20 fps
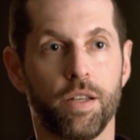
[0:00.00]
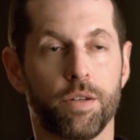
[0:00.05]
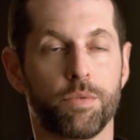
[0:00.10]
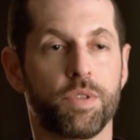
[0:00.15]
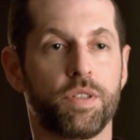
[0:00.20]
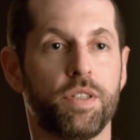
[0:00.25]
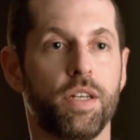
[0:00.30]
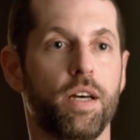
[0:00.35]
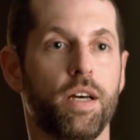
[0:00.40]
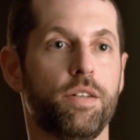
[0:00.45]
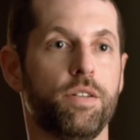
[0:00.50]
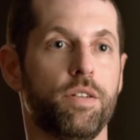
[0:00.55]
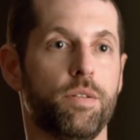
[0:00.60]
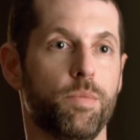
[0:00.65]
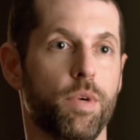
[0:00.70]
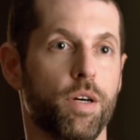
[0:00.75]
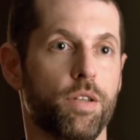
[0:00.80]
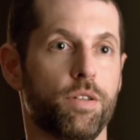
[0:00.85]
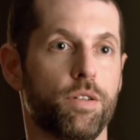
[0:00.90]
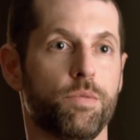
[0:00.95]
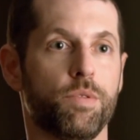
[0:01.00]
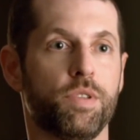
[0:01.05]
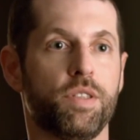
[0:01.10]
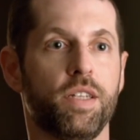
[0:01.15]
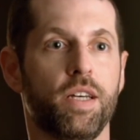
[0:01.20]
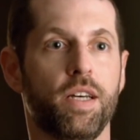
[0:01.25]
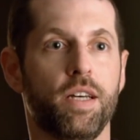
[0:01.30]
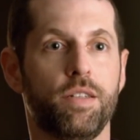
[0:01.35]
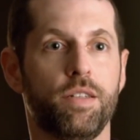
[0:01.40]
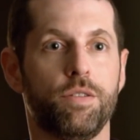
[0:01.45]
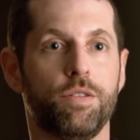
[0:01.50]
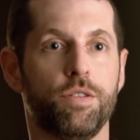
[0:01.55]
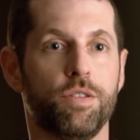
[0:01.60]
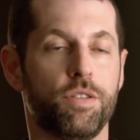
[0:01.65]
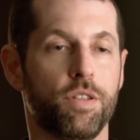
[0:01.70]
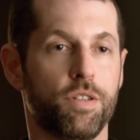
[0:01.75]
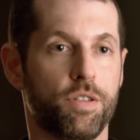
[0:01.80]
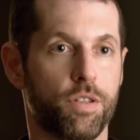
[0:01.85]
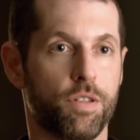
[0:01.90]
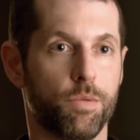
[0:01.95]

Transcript: um sich ihre Vorstellungen anzuhören.